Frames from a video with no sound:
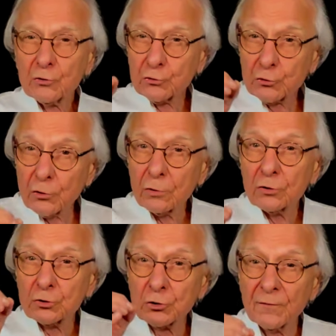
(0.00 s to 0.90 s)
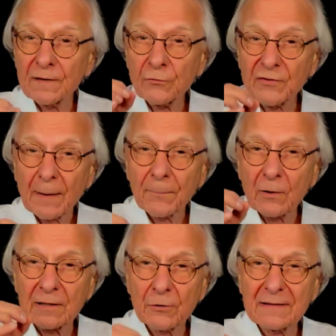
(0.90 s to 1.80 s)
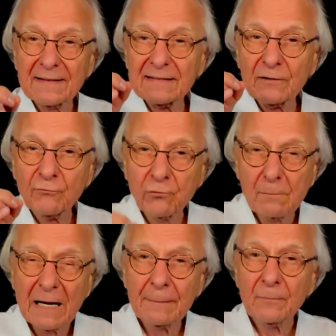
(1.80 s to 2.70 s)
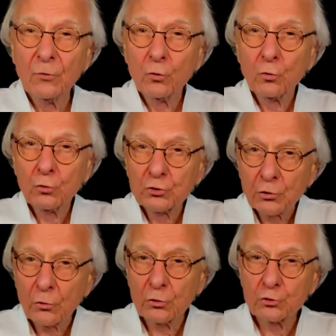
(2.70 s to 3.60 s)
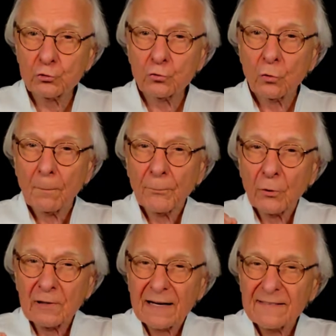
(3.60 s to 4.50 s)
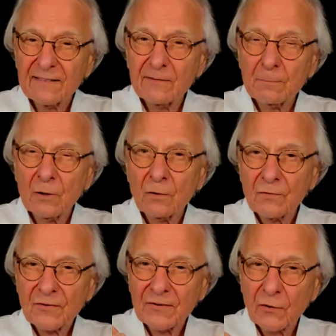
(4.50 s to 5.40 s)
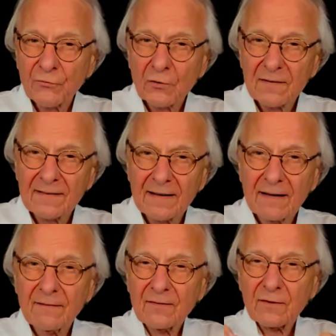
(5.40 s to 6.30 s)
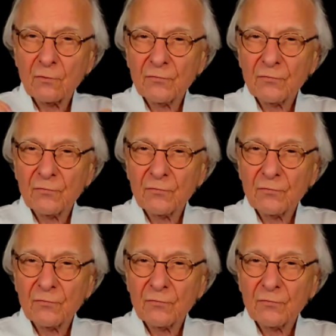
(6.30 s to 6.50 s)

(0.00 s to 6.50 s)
que je vais vous apprendre à utiliser vous-même au jour le jour, progressivement, sans forcer, sans vous